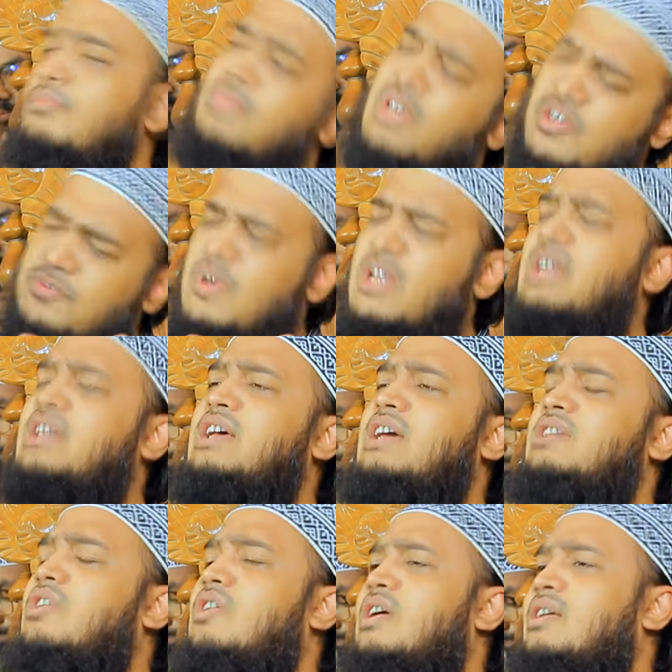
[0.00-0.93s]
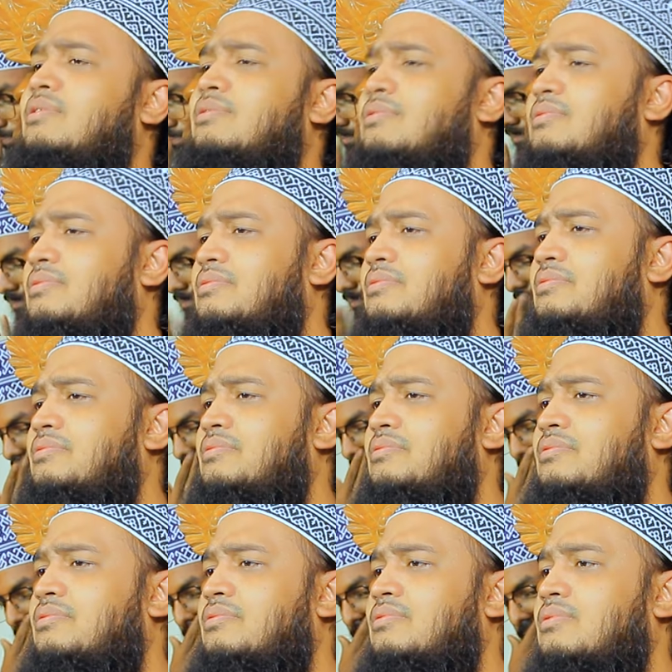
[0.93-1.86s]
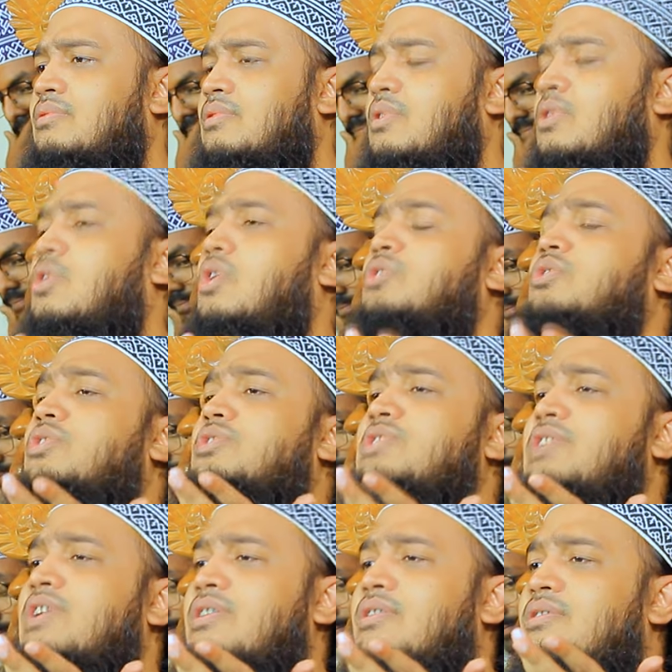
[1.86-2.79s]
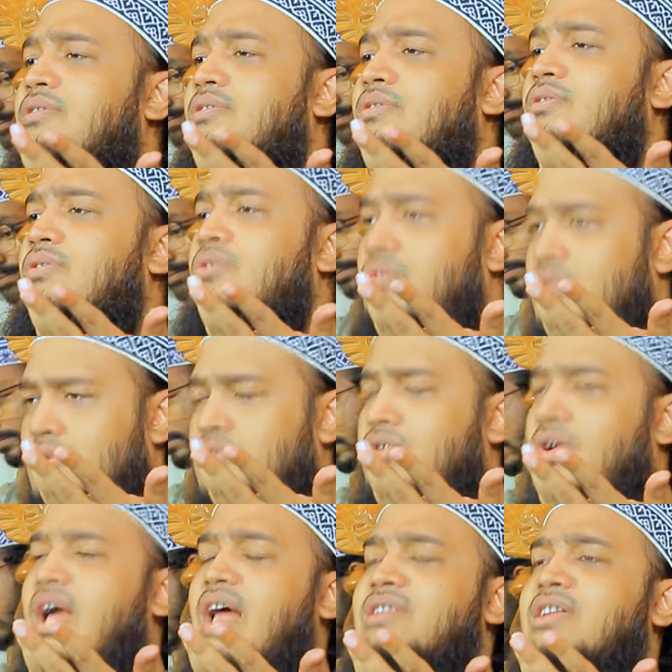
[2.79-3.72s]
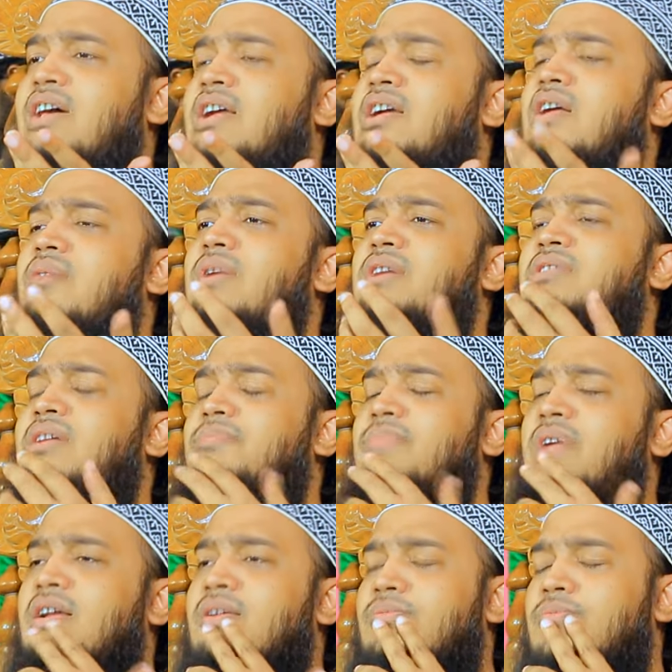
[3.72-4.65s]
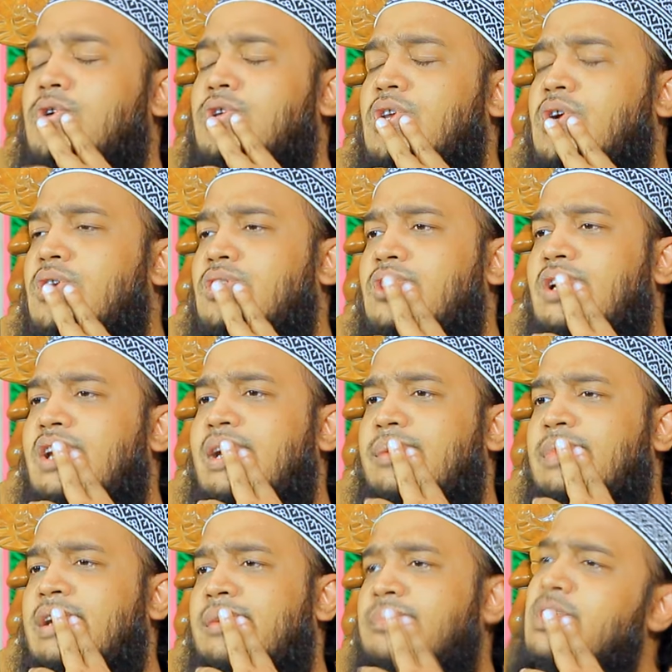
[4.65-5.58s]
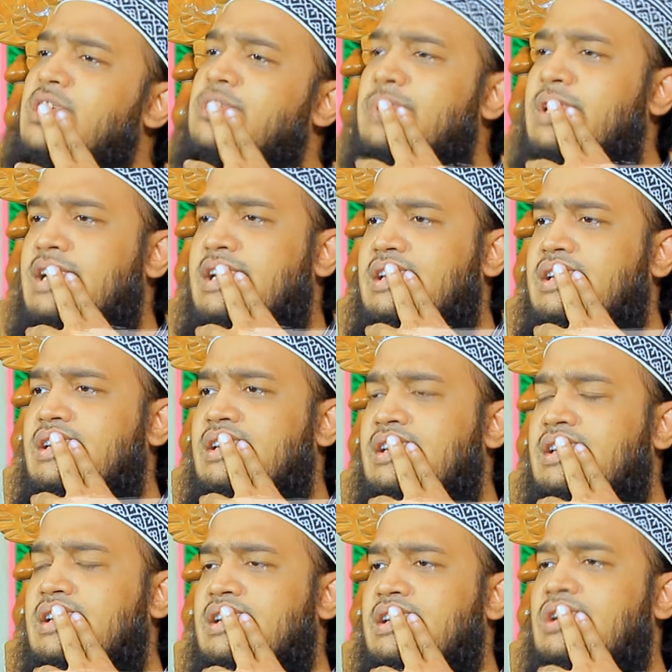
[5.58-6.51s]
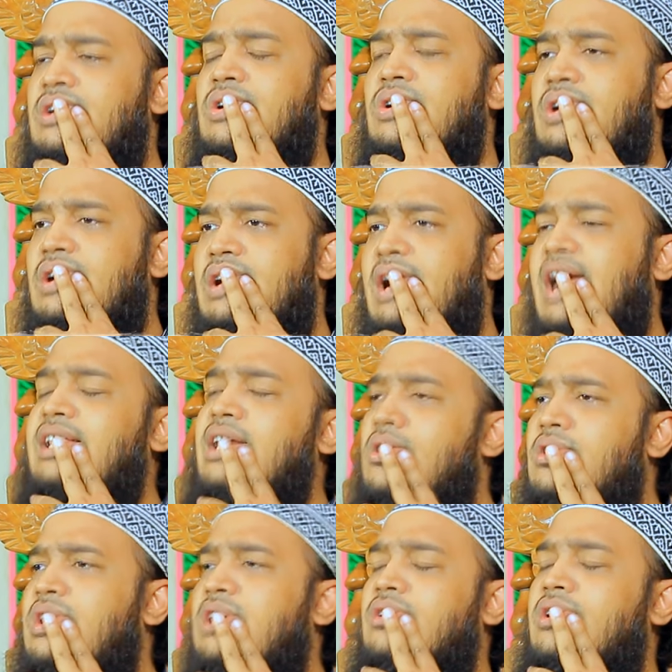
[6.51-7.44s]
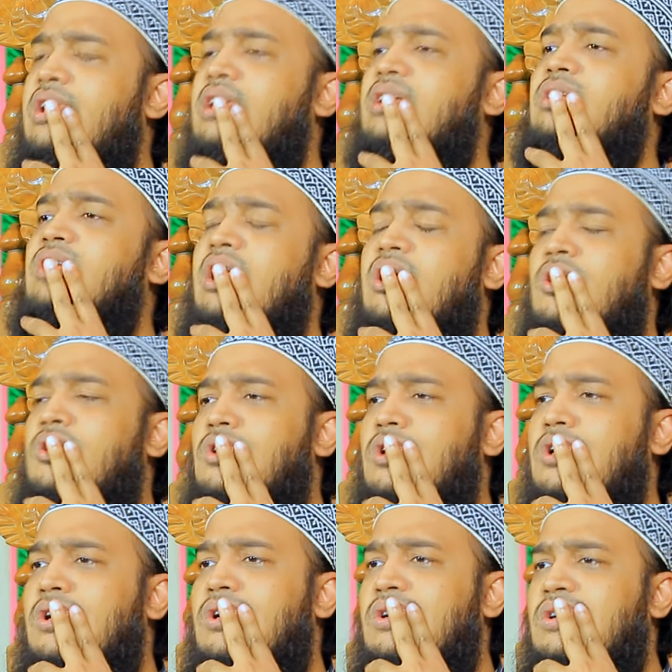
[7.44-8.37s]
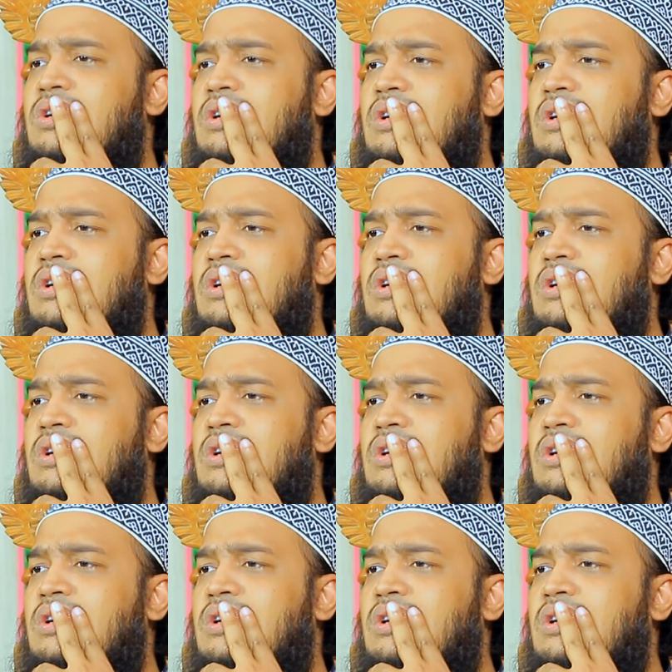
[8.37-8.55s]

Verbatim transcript: বিশ মিনিটে ধরেন কত হয়েছে এশারের নামাজ আপনার পড়তে কত লাগবে বিশ মিনিট আধা ঘন্টা ধরেন তাহলে কত হলো